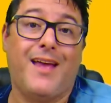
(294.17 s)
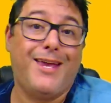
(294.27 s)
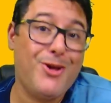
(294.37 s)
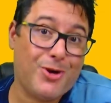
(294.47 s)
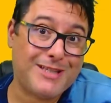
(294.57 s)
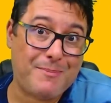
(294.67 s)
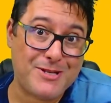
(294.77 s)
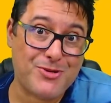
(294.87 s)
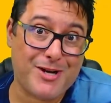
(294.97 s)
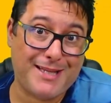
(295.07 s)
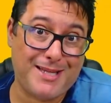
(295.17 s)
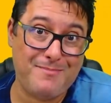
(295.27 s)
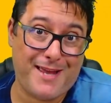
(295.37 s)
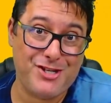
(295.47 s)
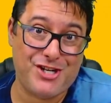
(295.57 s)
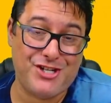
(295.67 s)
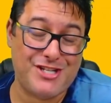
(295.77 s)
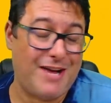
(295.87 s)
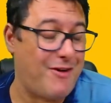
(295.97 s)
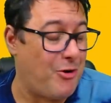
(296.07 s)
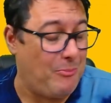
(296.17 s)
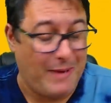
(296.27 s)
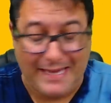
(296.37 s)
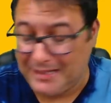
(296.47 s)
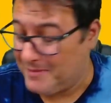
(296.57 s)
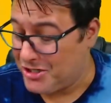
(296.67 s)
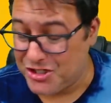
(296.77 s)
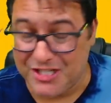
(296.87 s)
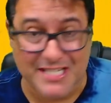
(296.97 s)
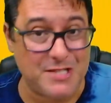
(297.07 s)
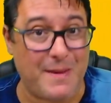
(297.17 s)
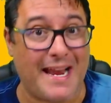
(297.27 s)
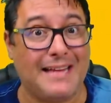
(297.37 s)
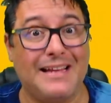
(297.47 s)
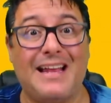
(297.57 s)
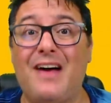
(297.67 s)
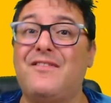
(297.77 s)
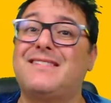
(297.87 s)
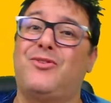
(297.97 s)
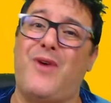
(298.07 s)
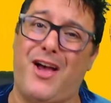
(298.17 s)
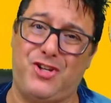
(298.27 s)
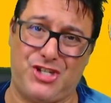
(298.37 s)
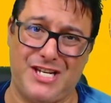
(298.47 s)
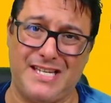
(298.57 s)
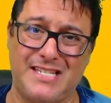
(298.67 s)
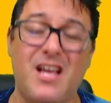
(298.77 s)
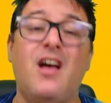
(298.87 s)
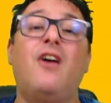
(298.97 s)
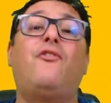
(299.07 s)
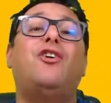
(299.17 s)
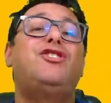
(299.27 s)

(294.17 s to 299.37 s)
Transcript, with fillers: E outra pessoa que também, gente, estava completamente desesperada lá fazendo o raio-x foi